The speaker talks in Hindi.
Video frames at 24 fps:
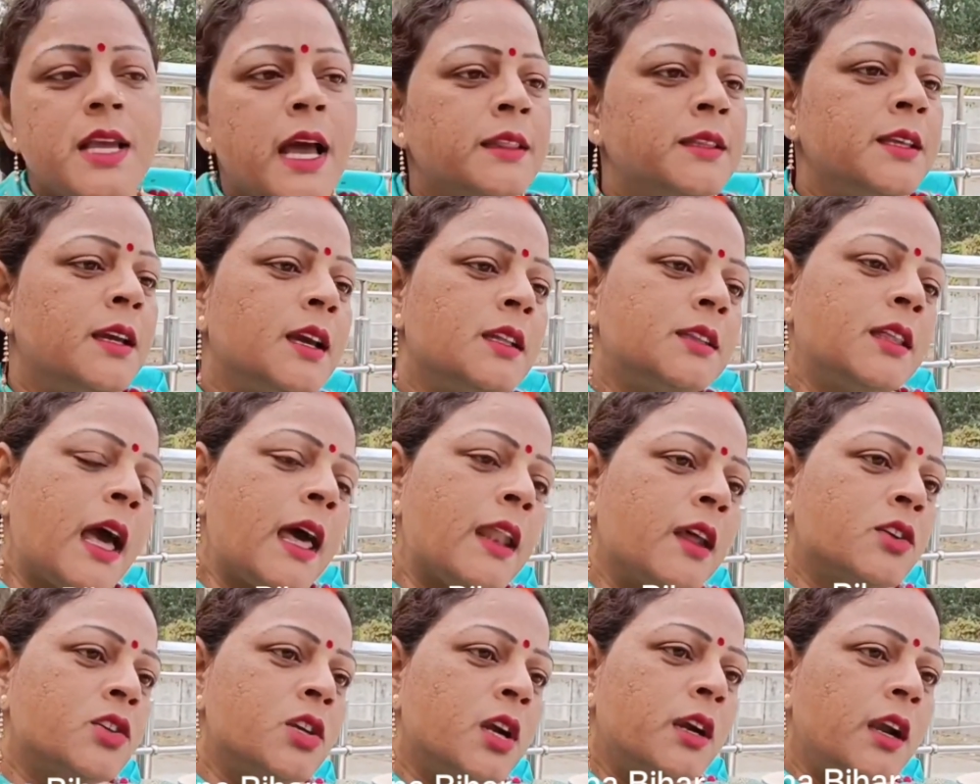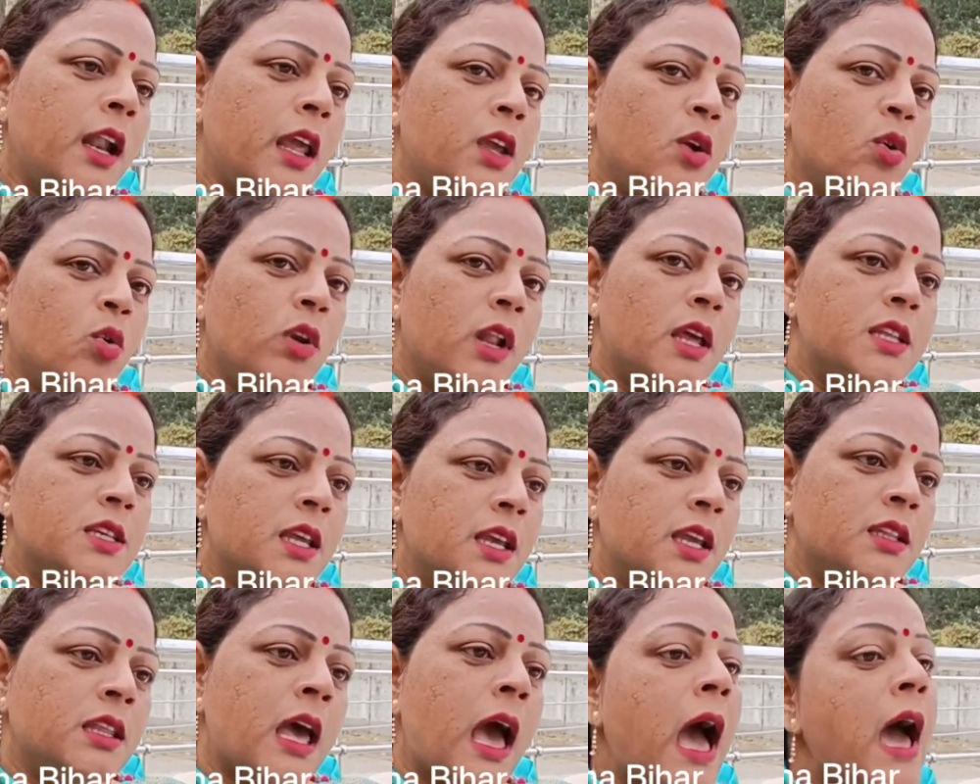जातिगत आरक्षण नहीं होना
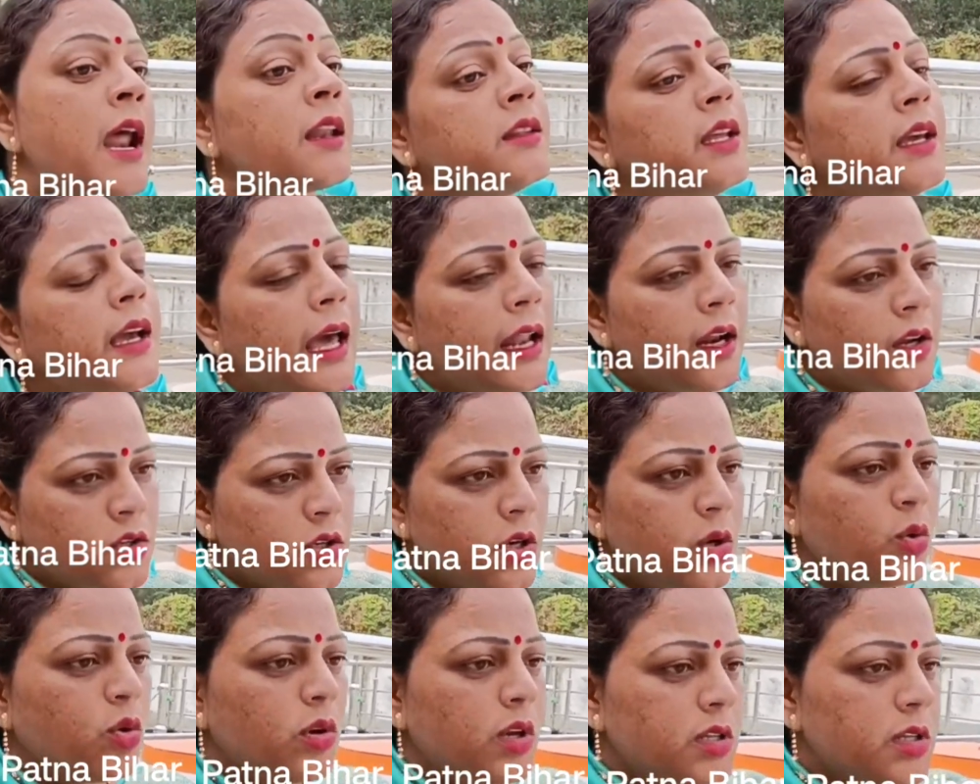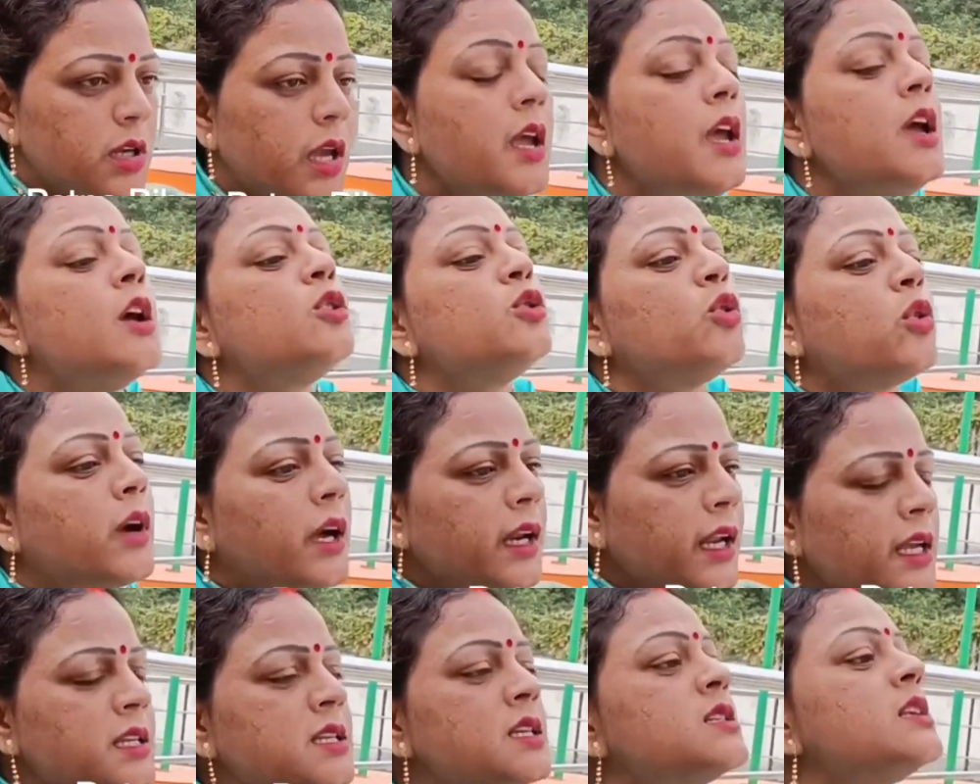चाहिए था आर्थिक आरक्षण होना चाहिए तो
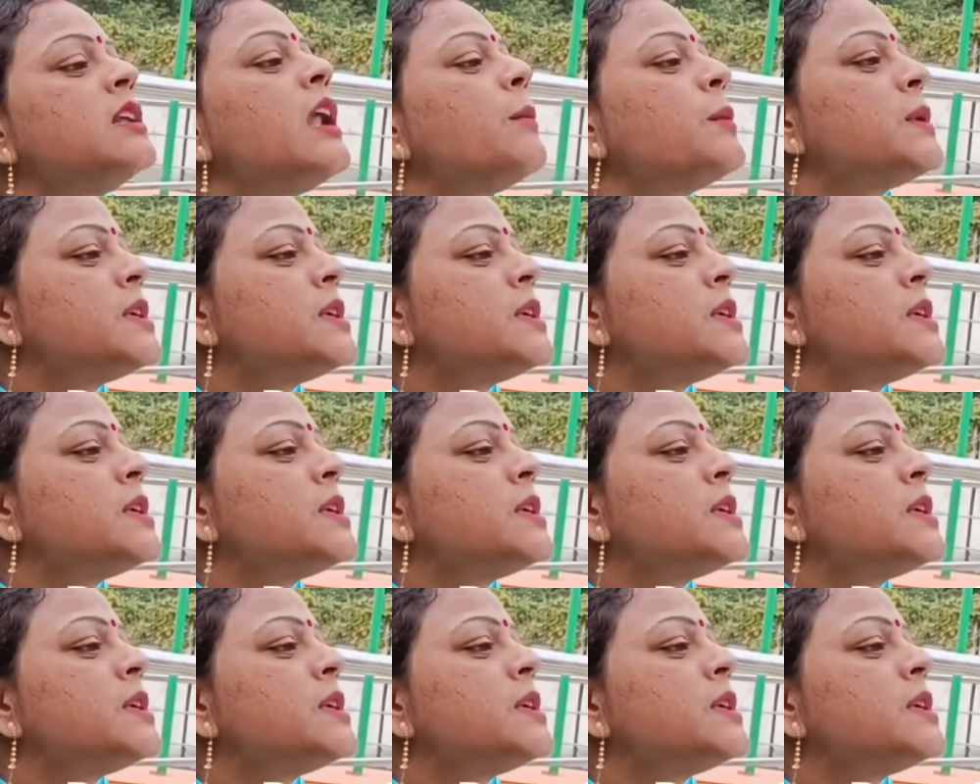करिए जिस